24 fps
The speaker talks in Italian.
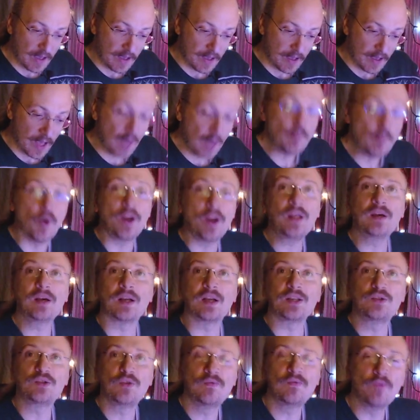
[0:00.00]
E poi
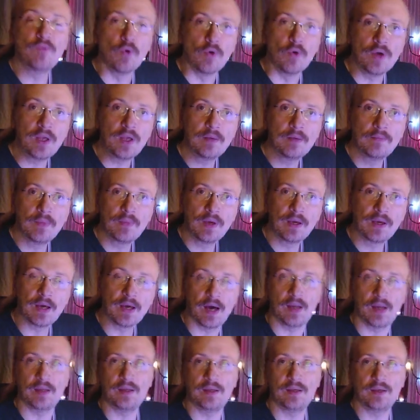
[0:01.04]
ringrazio voi,
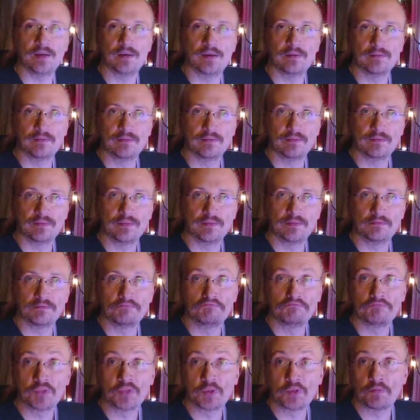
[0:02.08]
cari
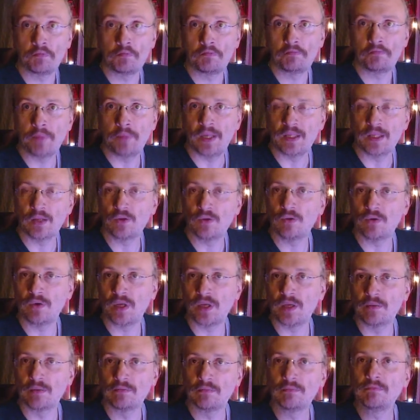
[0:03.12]
spettatori,
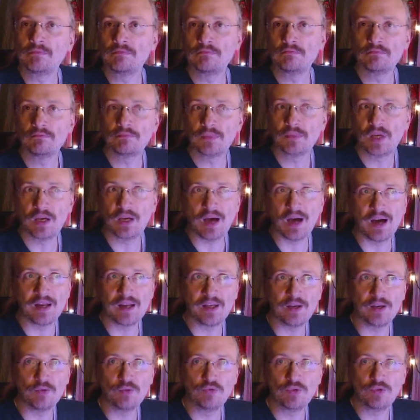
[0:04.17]

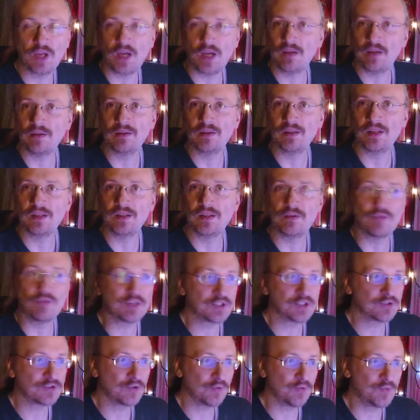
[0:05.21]
cari utenti di
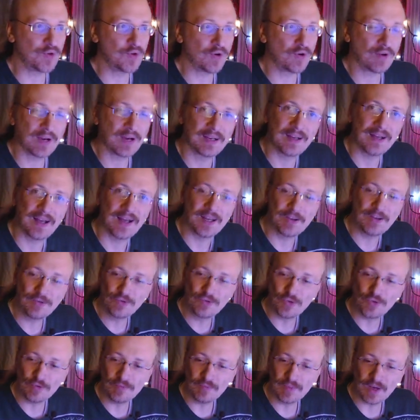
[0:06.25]
questo mio canale
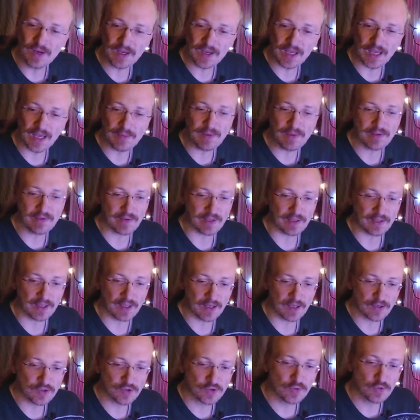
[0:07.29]
YouTube, che mi avete
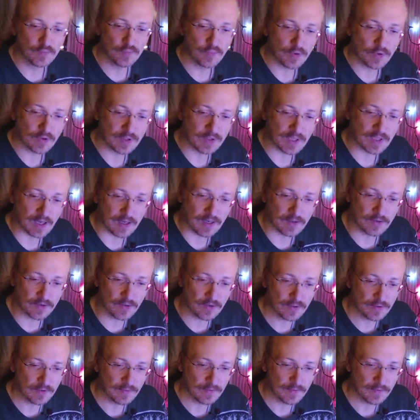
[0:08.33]
supportato